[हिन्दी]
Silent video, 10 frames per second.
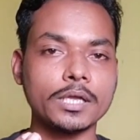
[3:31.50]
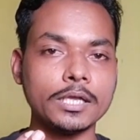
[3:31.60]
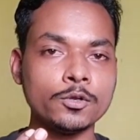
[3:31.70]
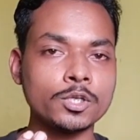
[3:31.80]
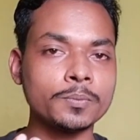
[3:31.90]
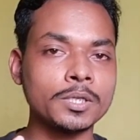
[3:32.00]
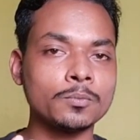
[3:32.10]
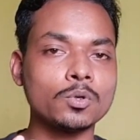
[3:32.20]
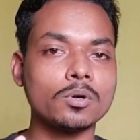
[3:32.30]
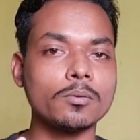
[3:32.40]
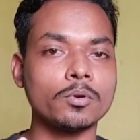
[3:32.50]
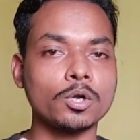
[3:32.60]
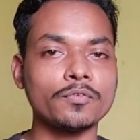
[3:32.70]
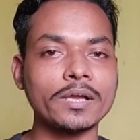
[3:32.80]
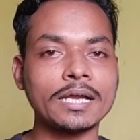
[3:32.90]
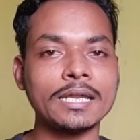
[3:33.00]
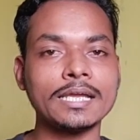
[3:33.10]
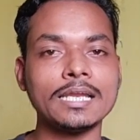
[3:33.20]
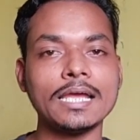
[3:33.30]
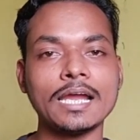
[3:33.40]
यूट्यूब टीम को नोटिफाई करने
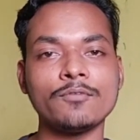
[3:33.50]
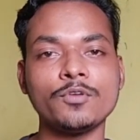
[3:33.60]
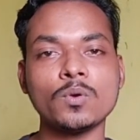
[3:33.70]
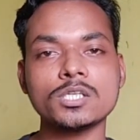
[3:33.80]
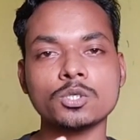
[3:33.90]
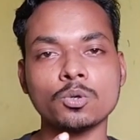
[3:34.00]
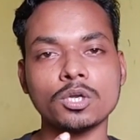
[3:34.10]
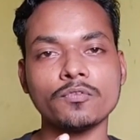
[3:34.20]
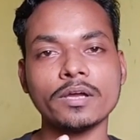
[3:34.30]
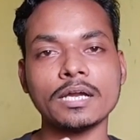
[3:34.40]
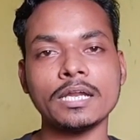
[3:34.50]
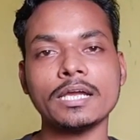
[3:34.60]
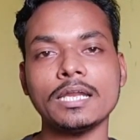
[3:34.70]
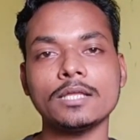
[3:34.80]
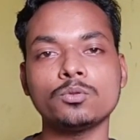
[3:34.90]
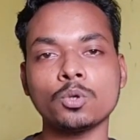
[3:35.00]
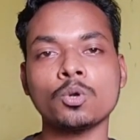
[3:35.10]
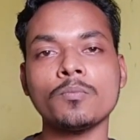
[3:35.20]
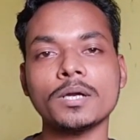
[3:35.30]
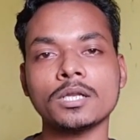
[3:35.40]
के लिए एंड व्यूअर्स को नोटिफाई करने के लिए
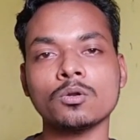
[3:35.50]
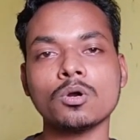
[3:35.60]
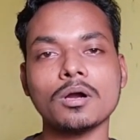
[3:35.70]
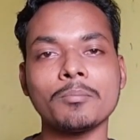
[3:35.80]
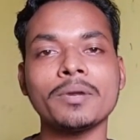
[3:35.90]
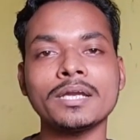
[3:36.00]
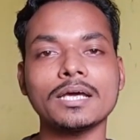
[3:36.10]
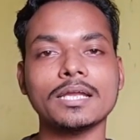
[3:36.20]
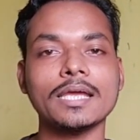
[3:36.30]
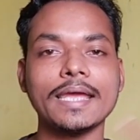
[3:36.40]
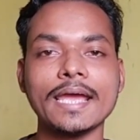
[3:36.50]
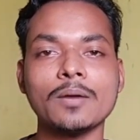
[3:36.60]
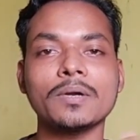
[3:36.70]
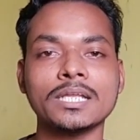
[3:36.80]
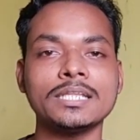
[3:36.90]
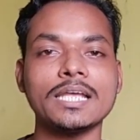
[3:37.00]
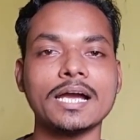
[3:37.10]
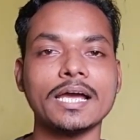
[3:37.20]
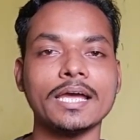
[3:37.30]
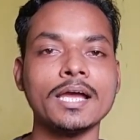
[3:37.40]
दोनों बटन को कंबाइन करके एक बटन
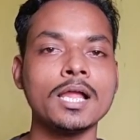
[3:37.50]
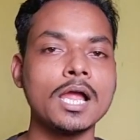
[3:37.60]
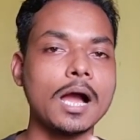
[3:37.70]
दिया गया है